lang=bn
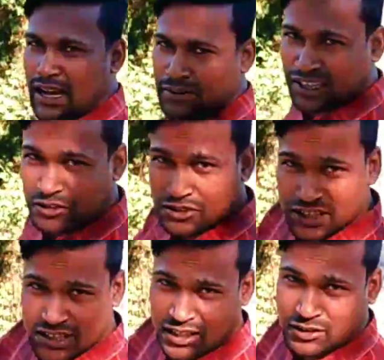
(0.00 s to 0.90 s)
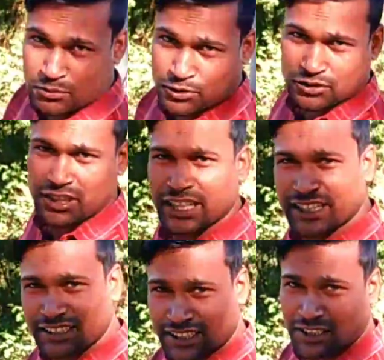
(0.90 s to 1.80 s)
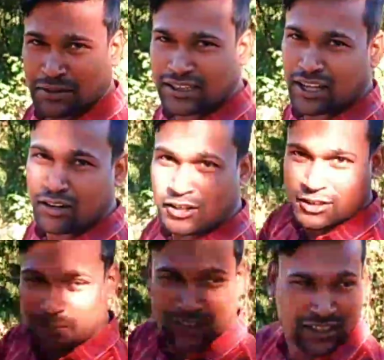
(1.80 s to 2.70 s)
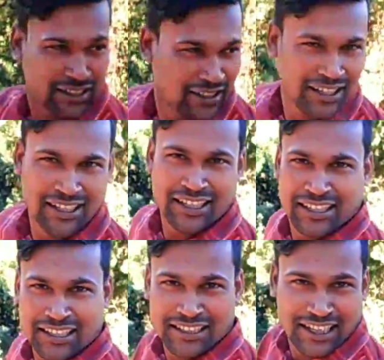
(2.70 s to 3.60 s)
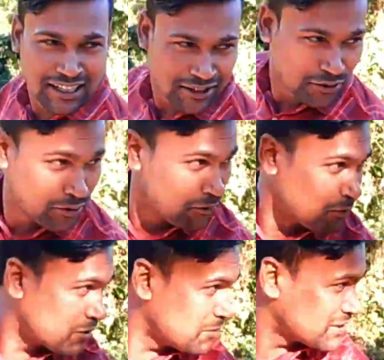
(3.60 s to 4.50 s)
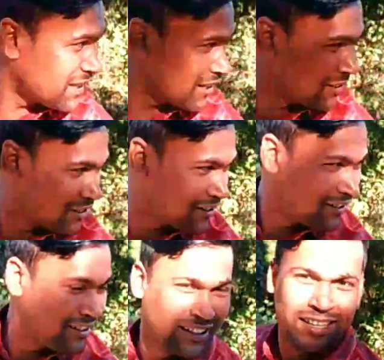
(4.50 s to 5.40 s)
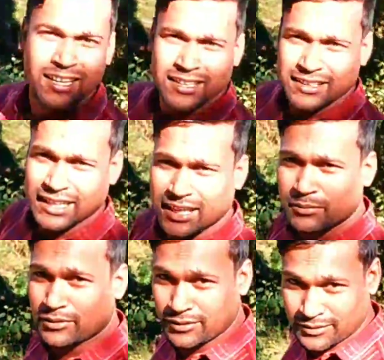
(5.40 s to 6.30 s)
আমরা একটু চেষ্টা করব যদি হেঁটে যেতে পারি তাহলে হয়তো আপনাদের ইন্ডিয়ার কিছু পরিবেশ দেখানোর দেখাবো